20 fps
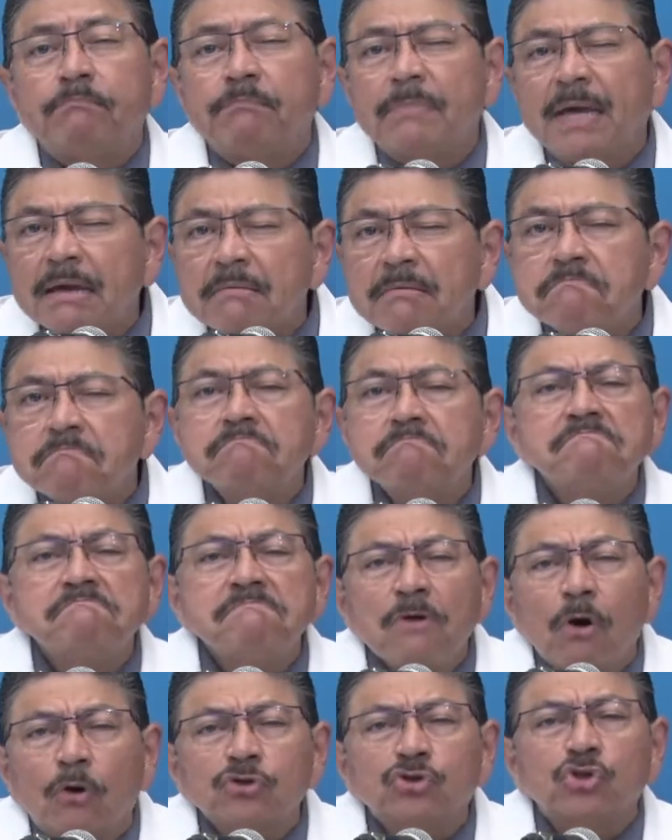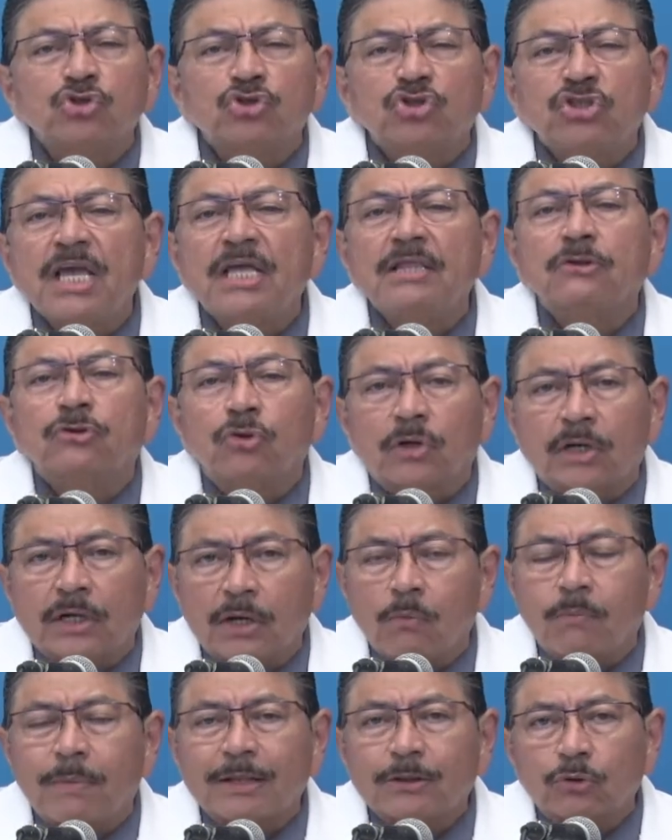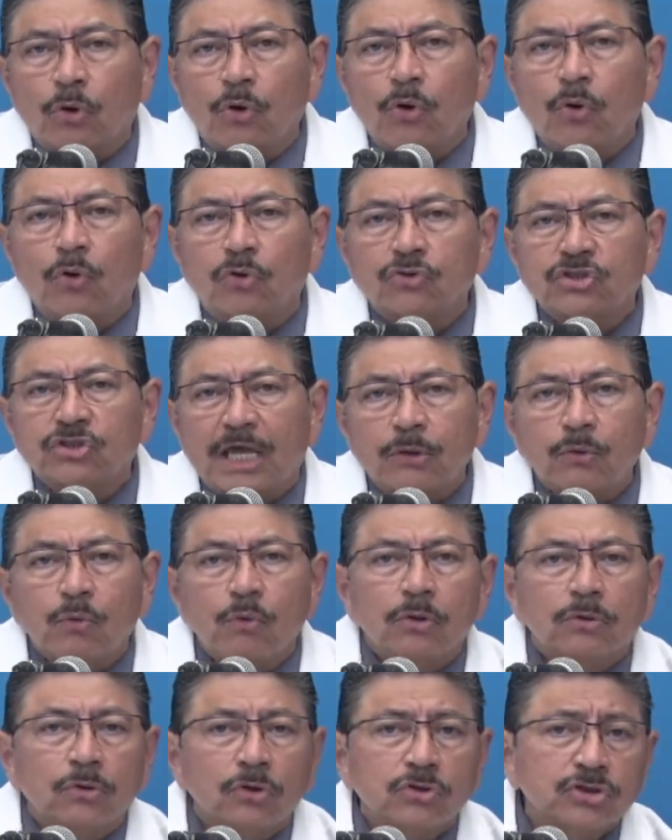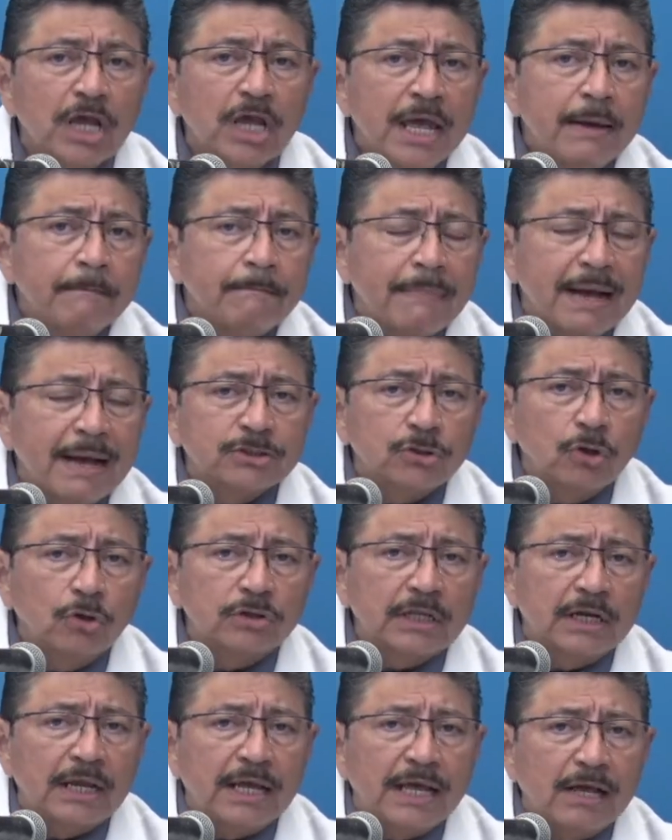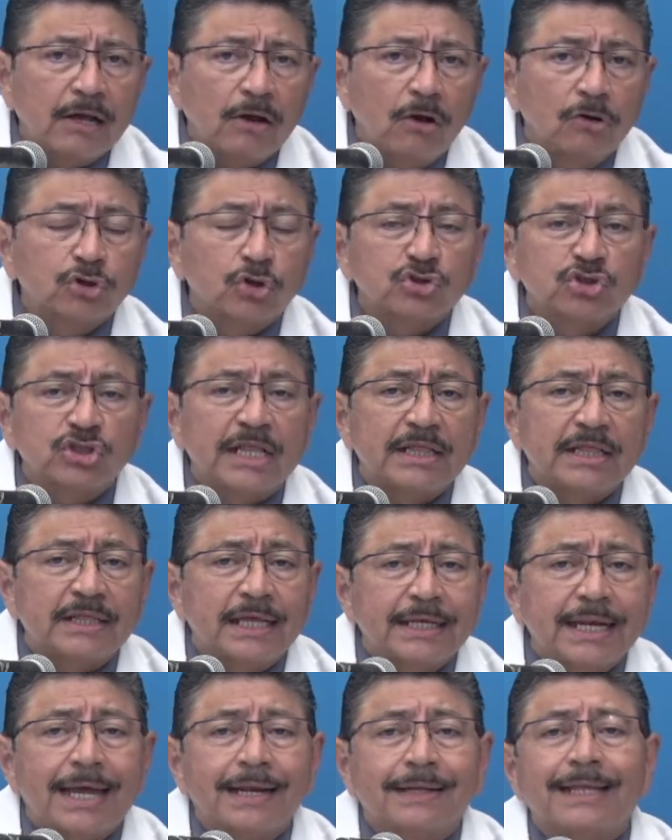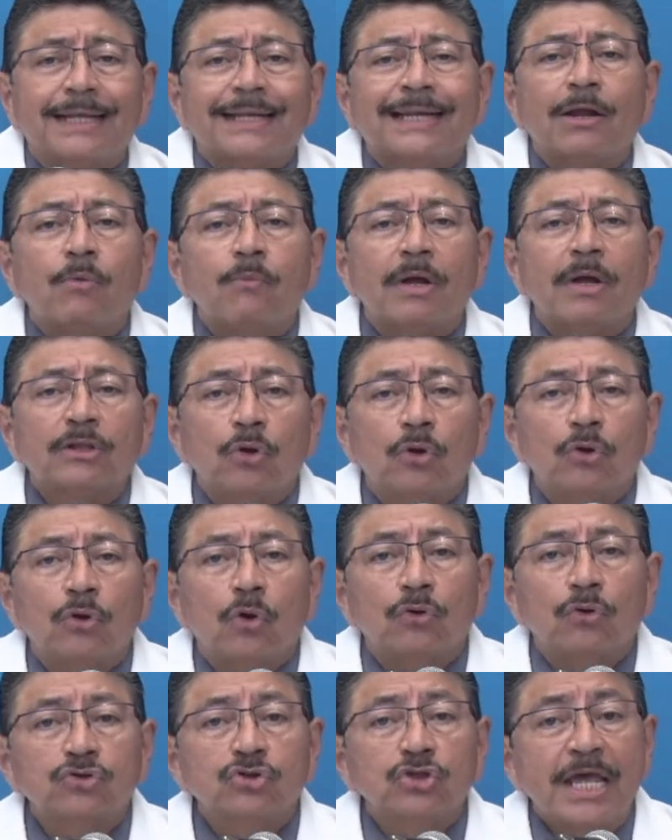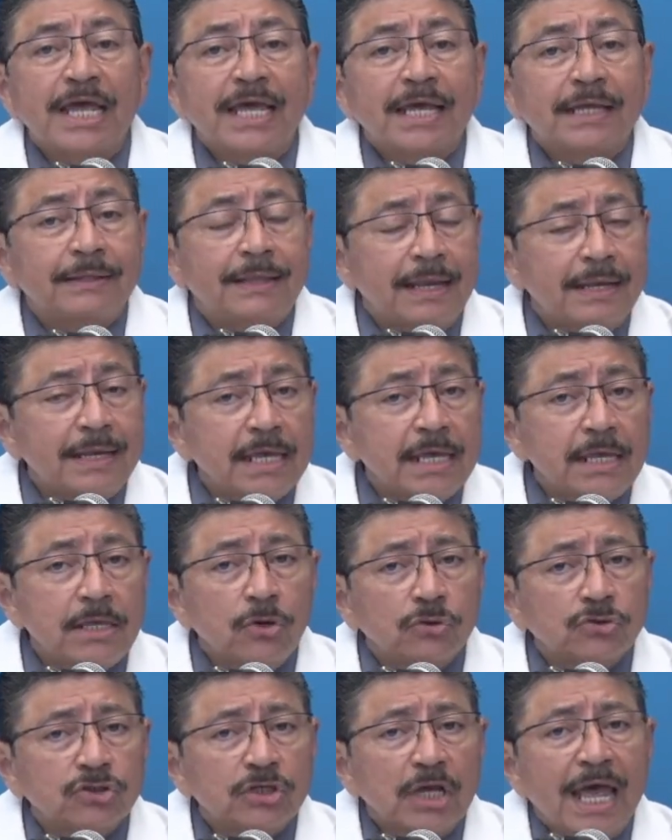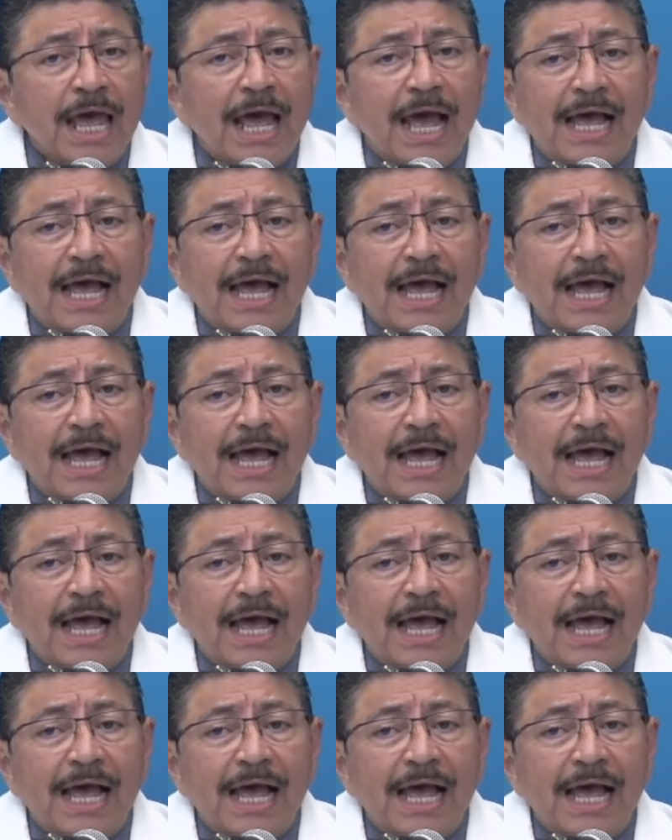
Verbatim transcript: Eh, 800 reumatólogos de adultos, más otro centenar de reumatólogos de niños,